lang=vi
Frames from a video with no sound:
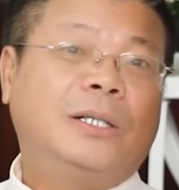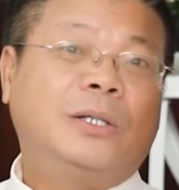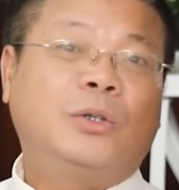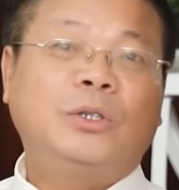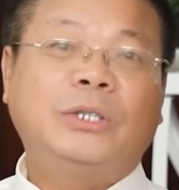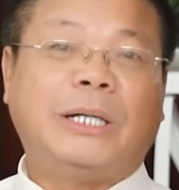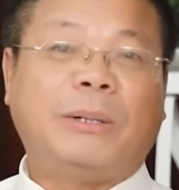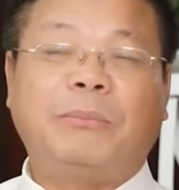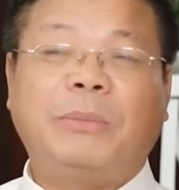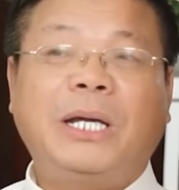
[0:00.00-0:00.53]

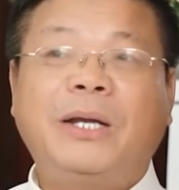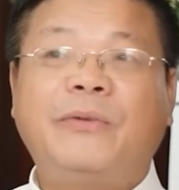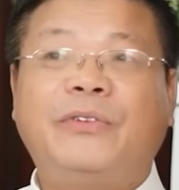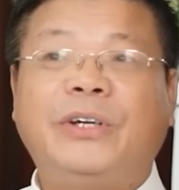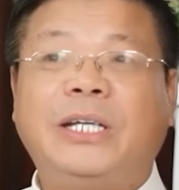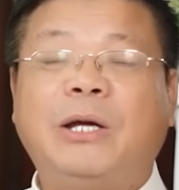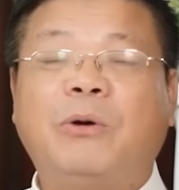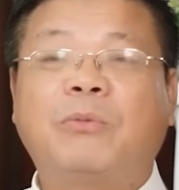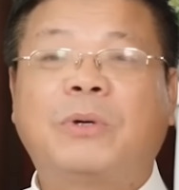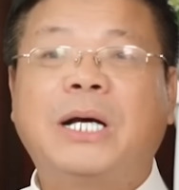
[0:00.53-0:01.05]
tôi chẳng biết là
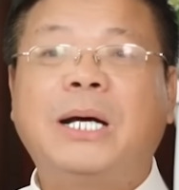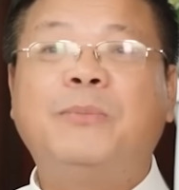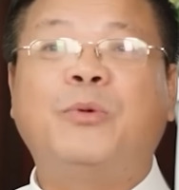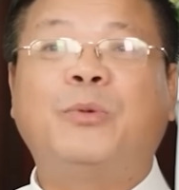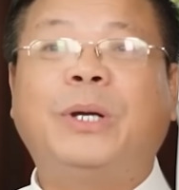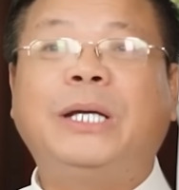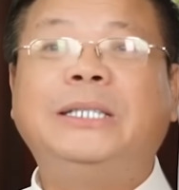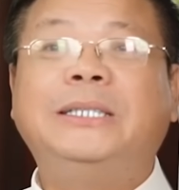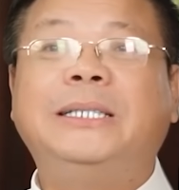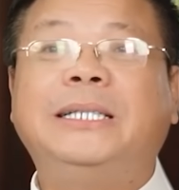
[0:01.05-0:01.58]
vì động cơ
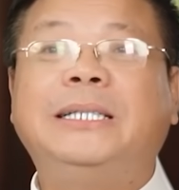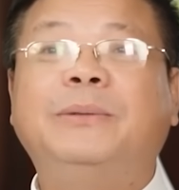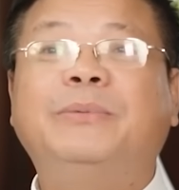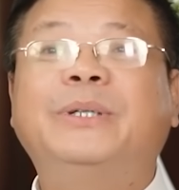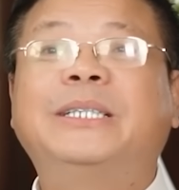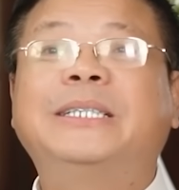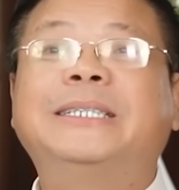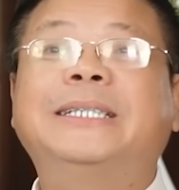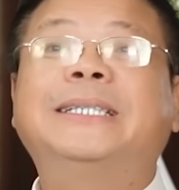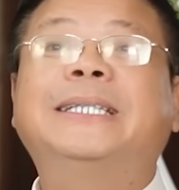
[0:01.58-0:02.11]
mục đích gì, nhưng mà
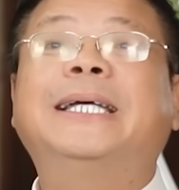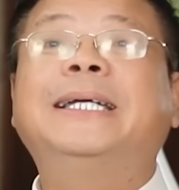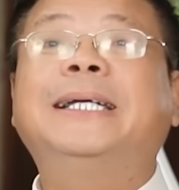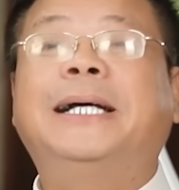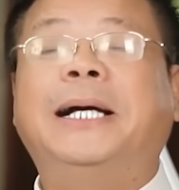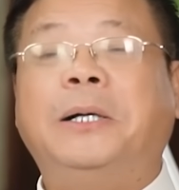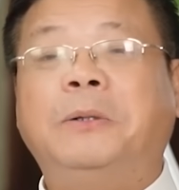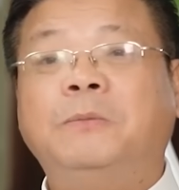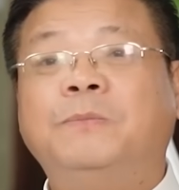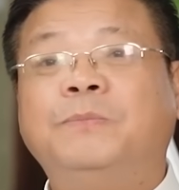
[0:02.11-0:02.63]
người ta sẽ tấn
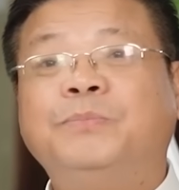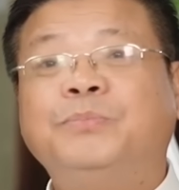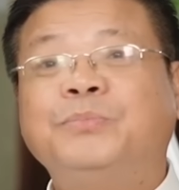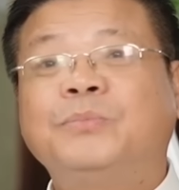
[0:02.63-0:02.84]
công.